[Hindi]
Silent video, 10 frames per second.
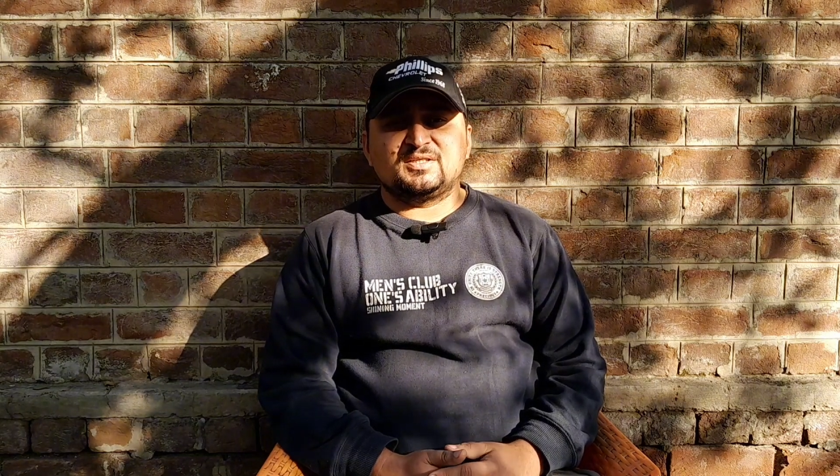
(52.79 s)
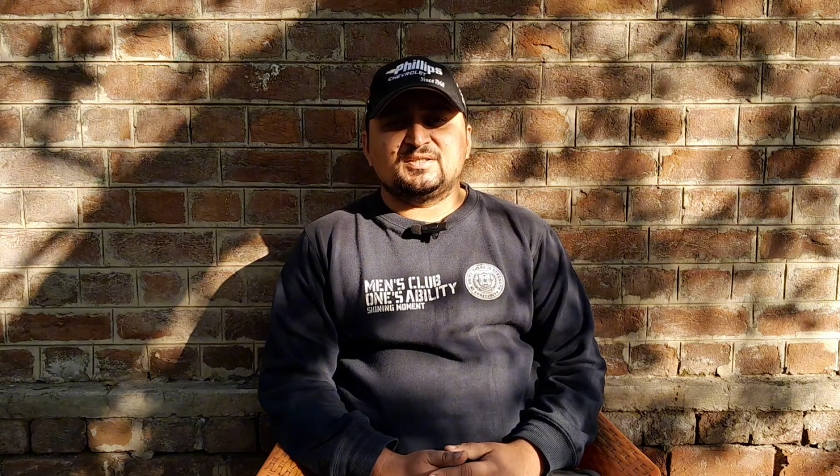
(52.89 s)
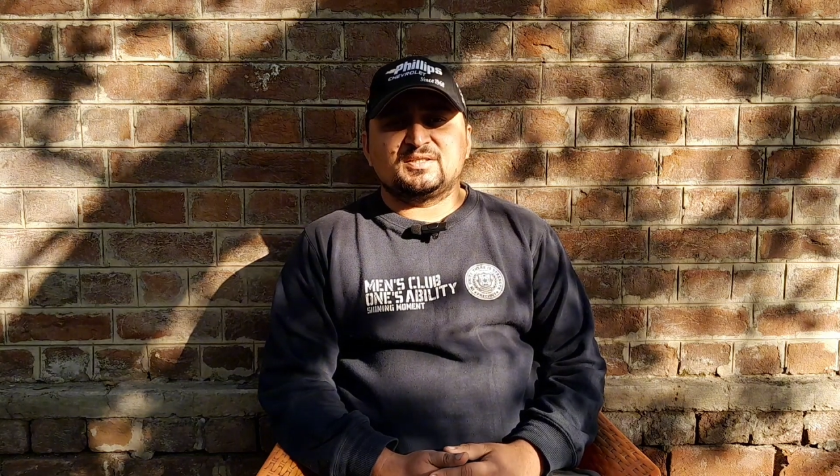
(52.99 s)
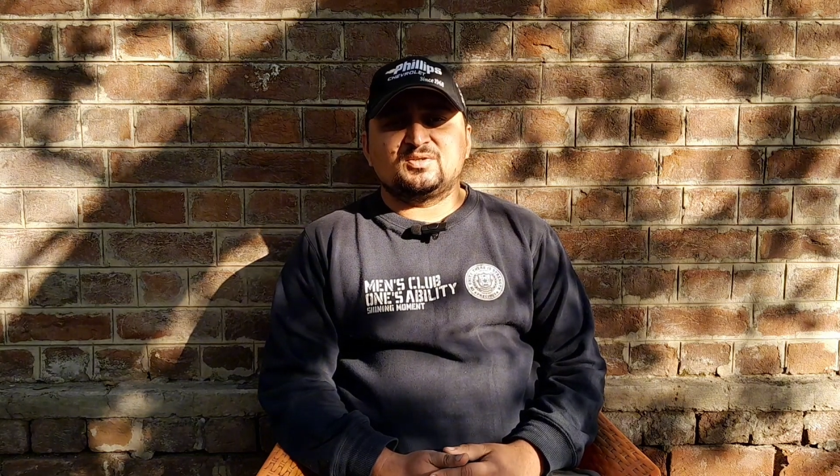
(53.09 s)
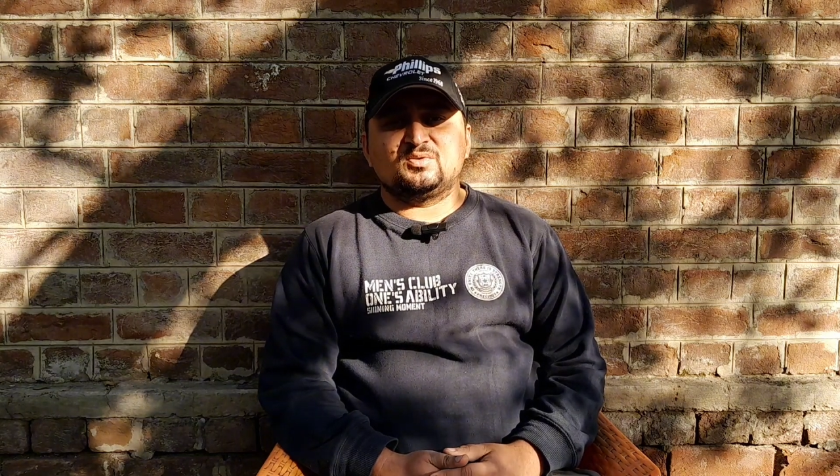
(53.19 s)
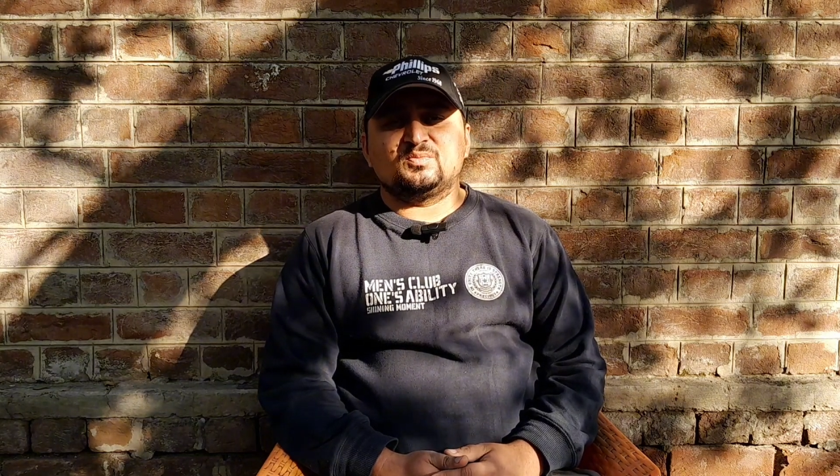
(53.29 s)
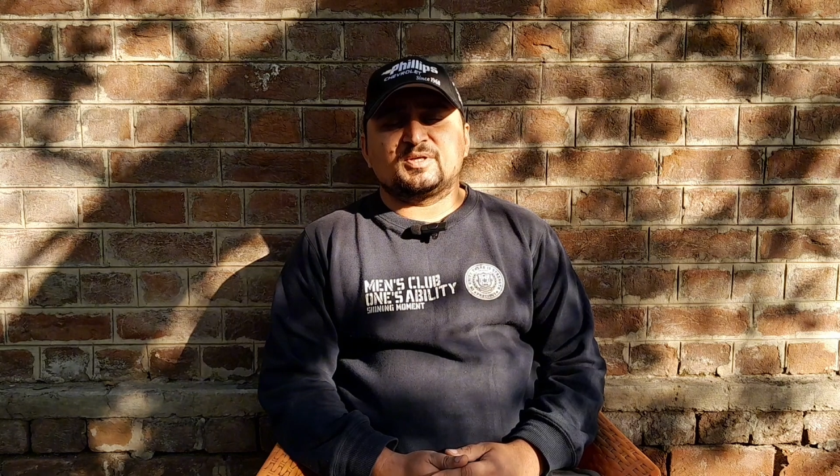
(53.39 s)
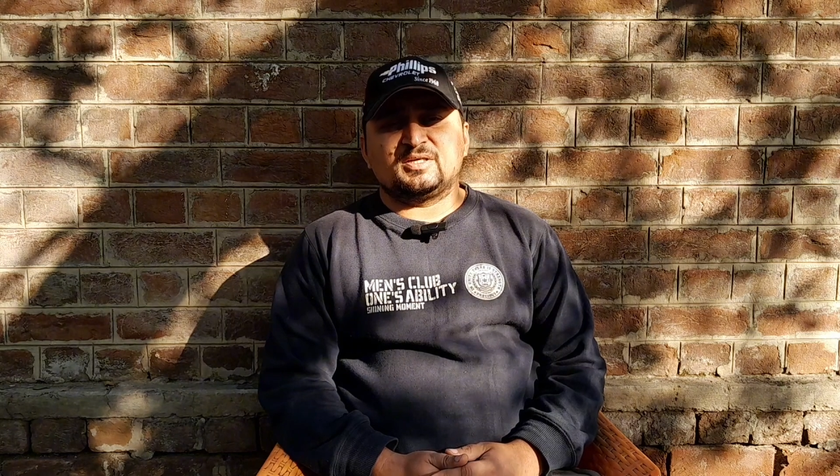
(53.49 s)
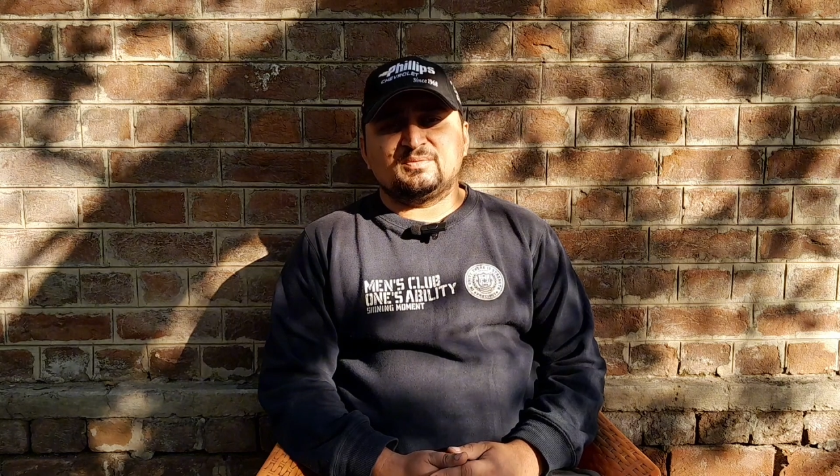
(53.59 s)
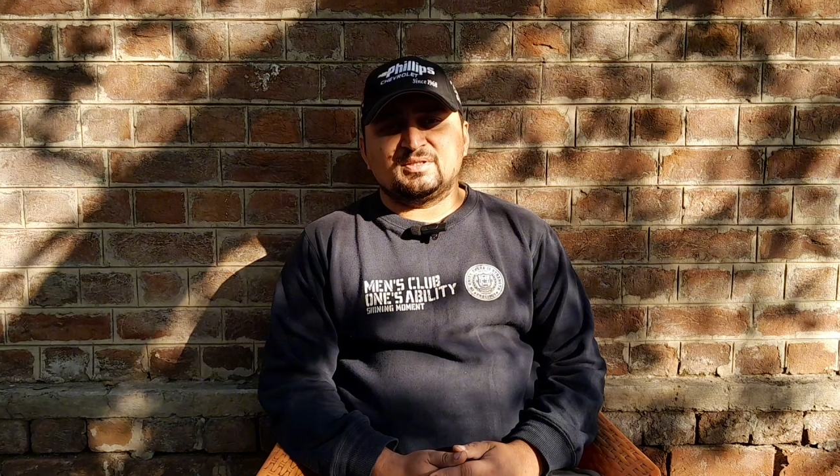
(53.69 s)
नहीं देखी हुई
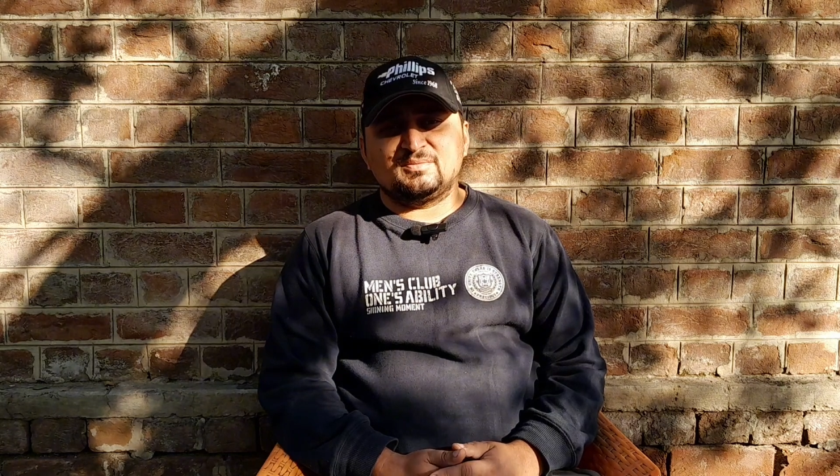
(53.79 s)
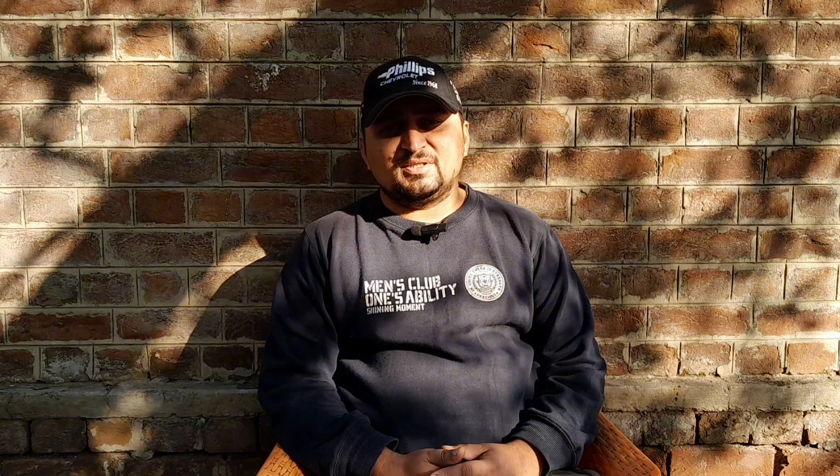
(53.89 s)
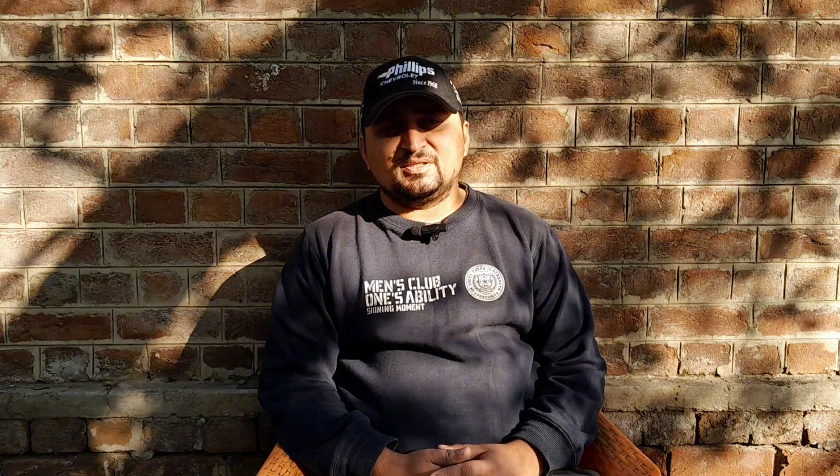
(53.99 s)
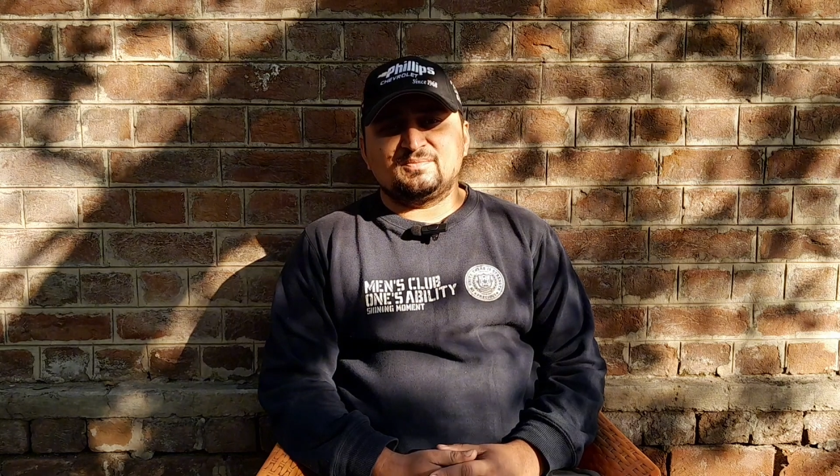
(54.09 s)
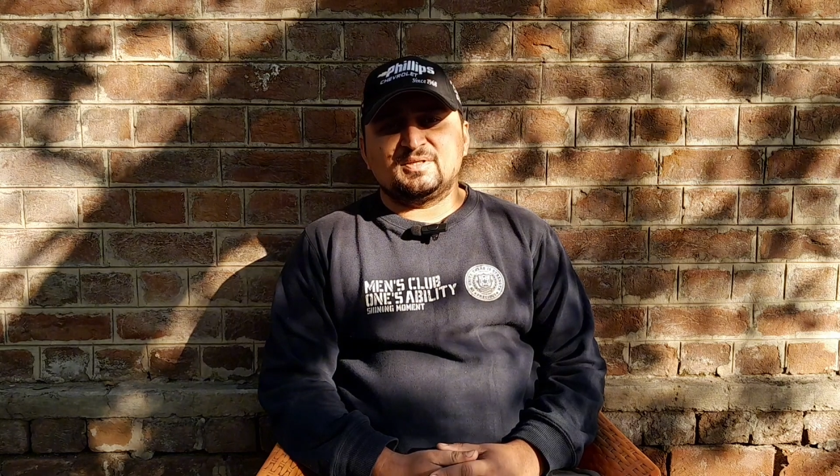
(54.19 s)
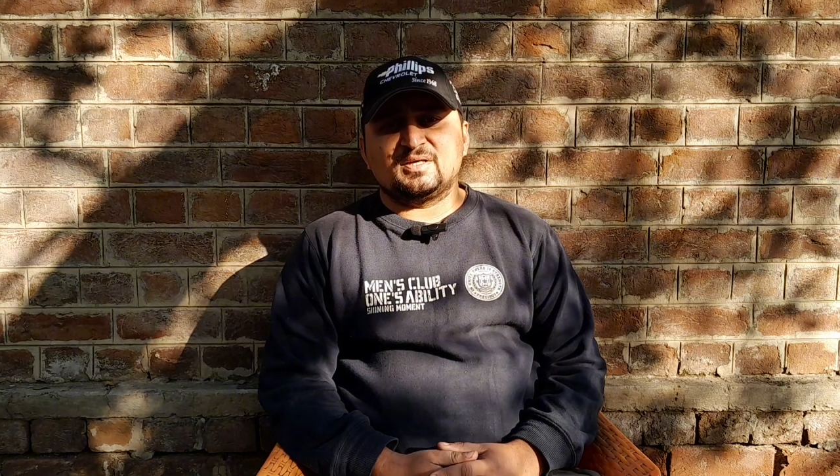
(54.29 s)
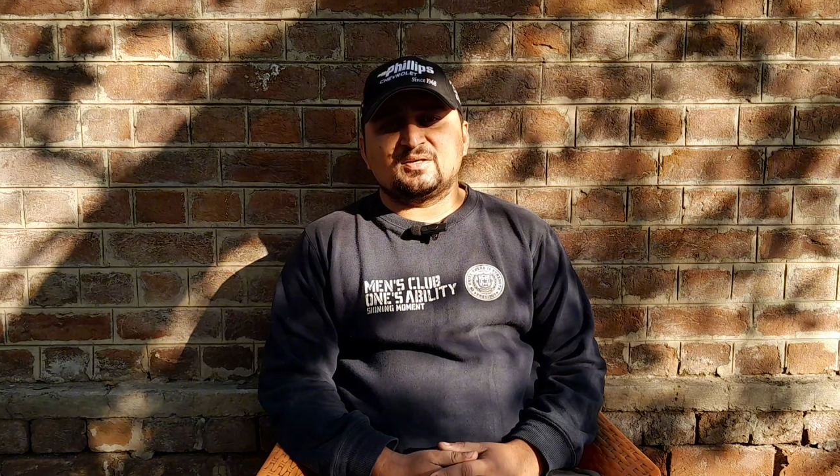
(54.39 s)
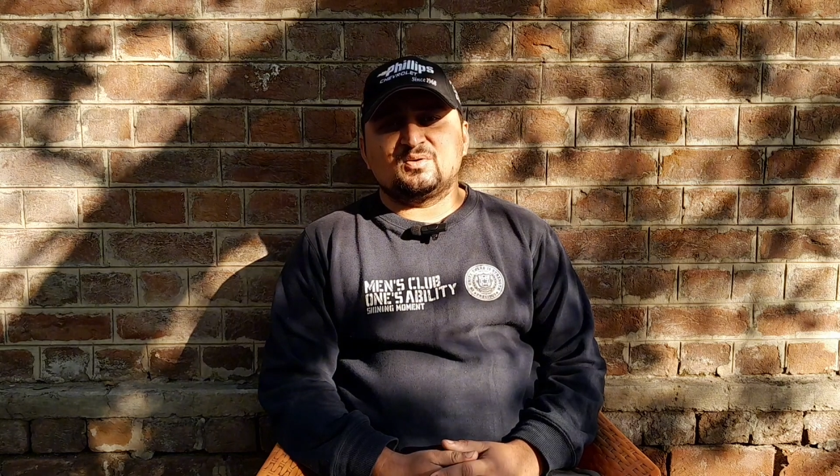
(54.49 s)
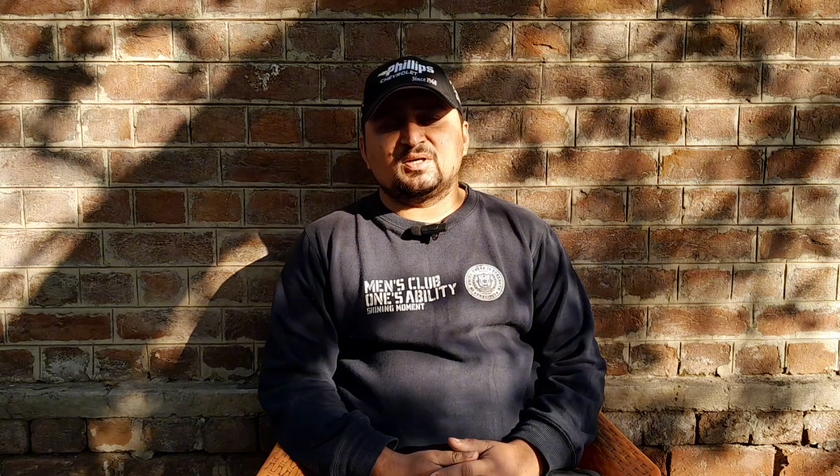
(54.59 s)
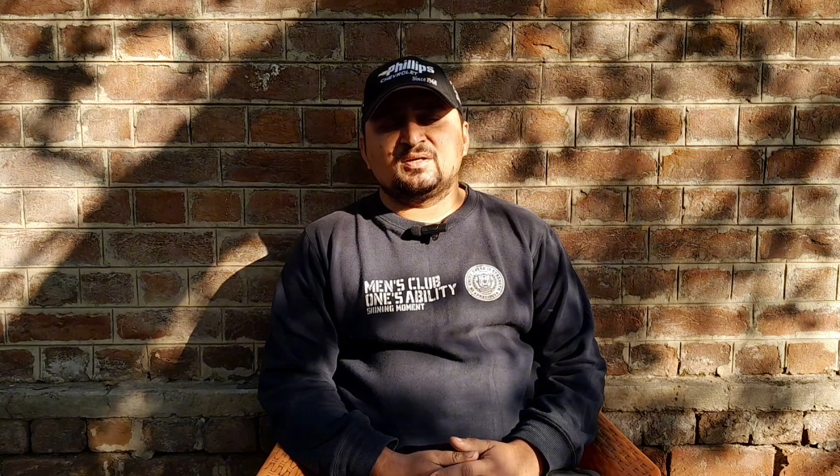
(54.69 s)
ऊपर आई बटन में लिंक भी आ
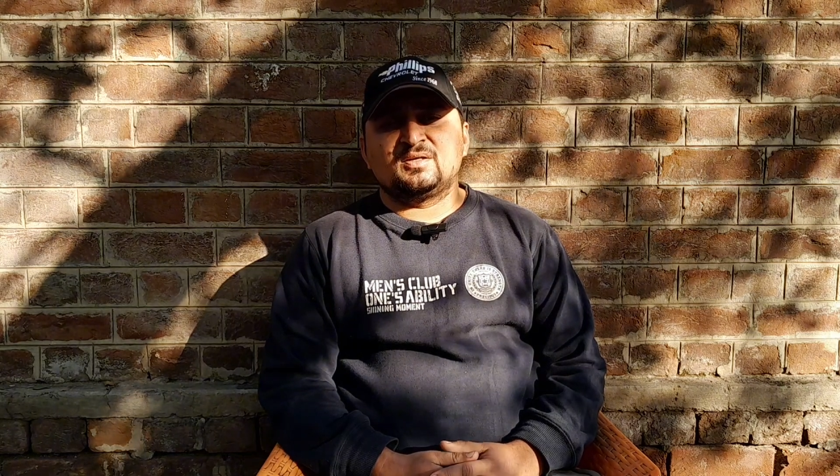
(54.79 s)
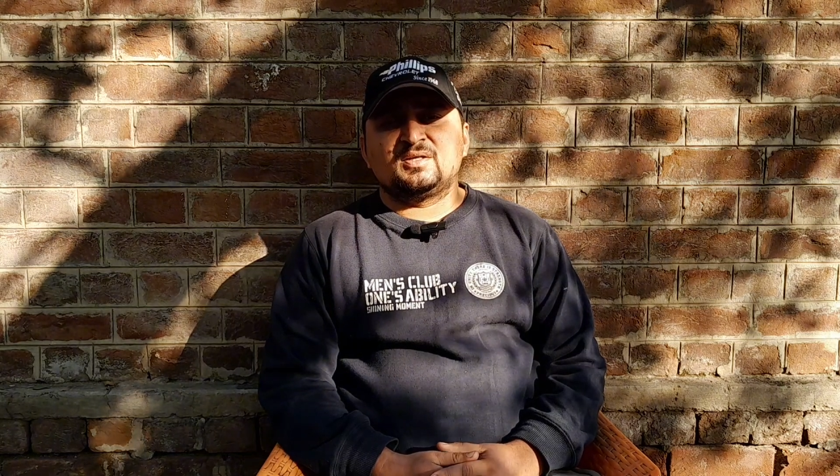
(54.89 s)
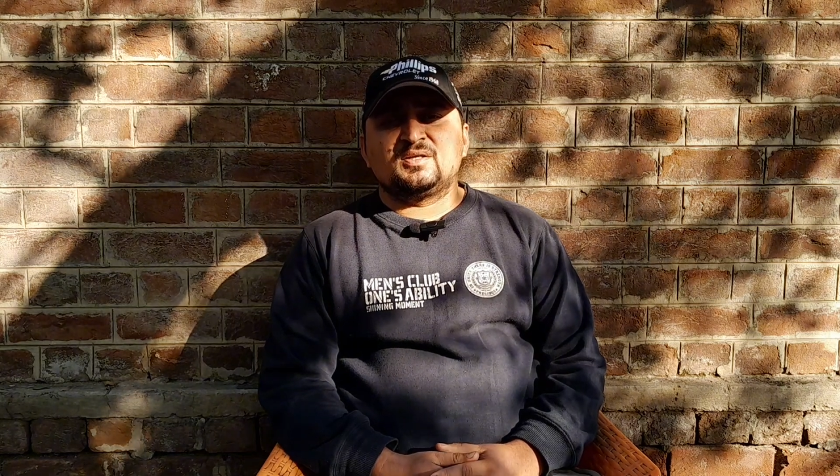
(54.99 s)
रहा होगा